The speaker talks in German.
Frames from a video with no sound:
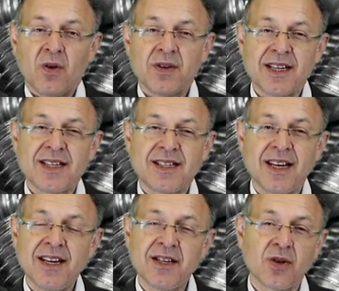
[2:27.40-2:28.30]
Und das ist
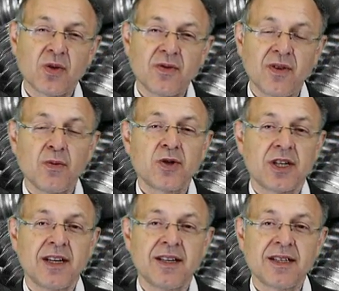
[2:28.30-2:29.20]
der Hintergrund, warum
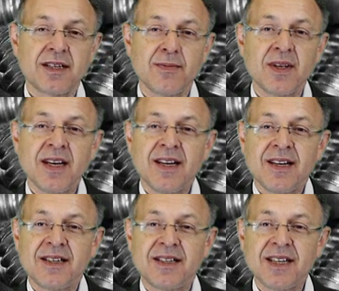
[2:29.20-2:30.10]
Standards gibt.
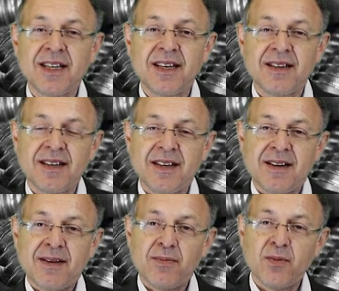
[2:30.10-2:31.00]
Die
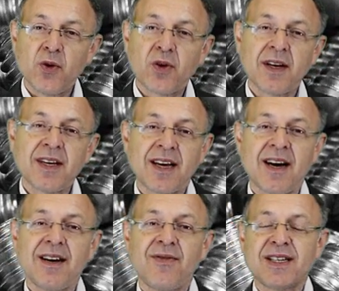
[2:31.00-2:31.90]

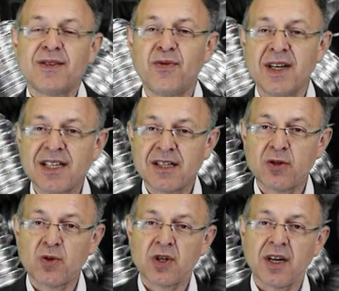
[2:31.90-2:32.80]
Möglichkeit, was
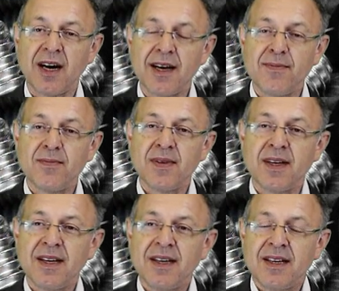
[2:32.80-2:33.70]
festzuschreiben,
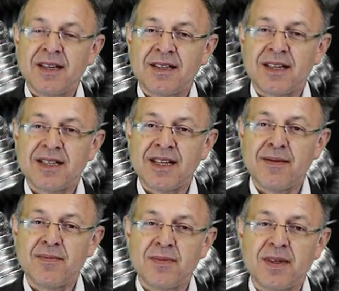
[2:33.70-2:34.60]
dass
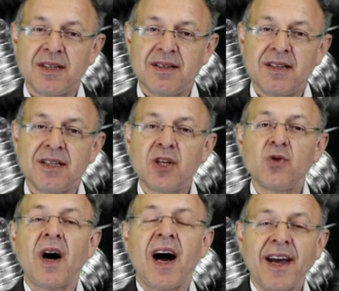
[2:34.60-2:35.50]
eben nicht
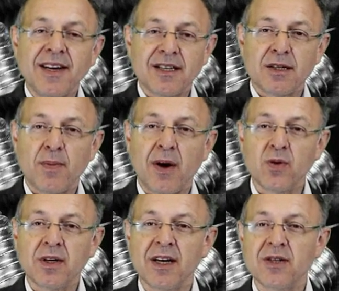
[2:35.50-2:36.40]
nur einer das
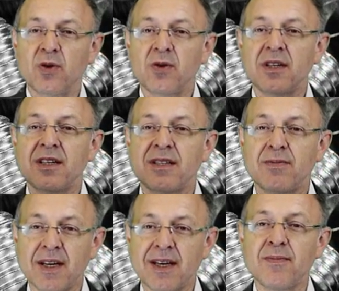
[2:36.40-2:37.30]
bauen kann, sondern
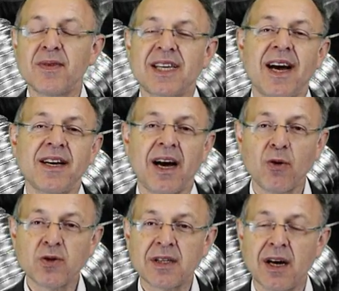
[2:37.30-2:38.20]
dass wir eben Sachen
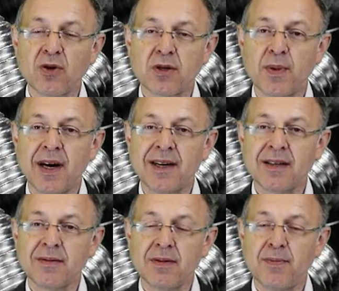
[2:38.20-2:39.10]

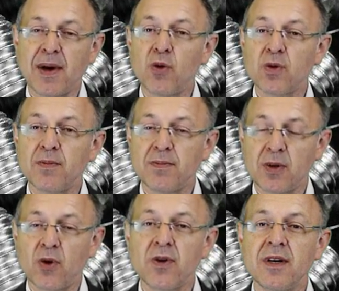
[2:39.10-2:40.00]
austauschbar bauen
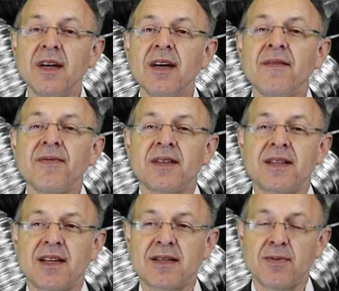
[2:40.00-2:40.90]
können,
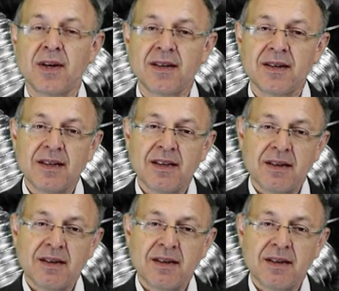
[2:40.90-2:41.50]
dass wir